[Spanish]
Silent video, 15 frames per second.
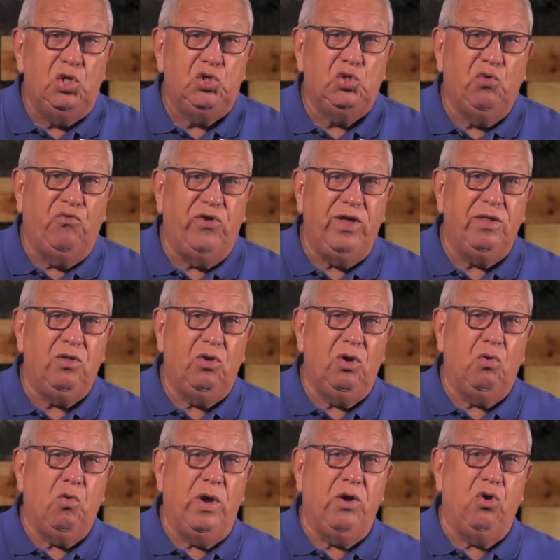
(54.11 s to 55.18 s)
sufriendo el
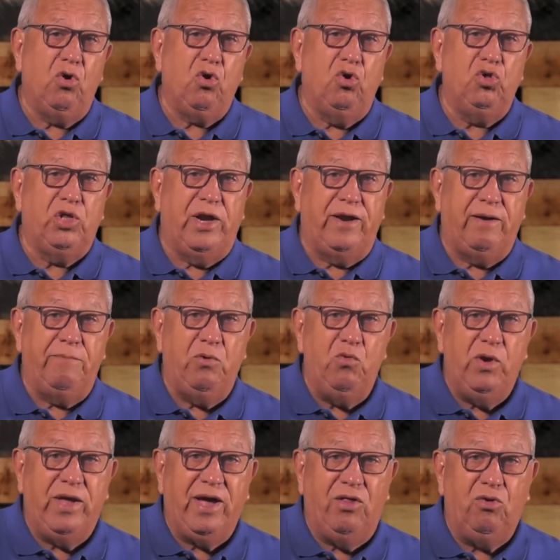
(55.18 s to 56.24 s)
juego contra
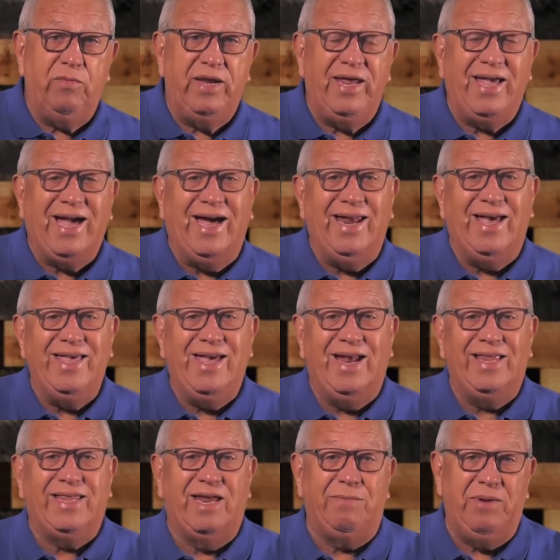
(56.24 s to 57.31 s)
República Dominicana y
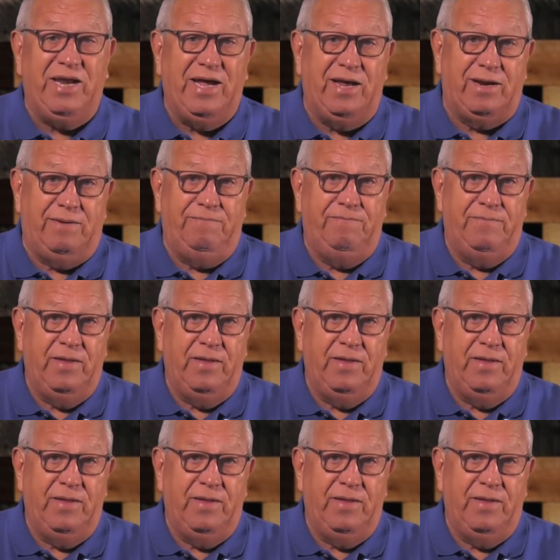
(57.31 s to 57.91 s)
al terminar,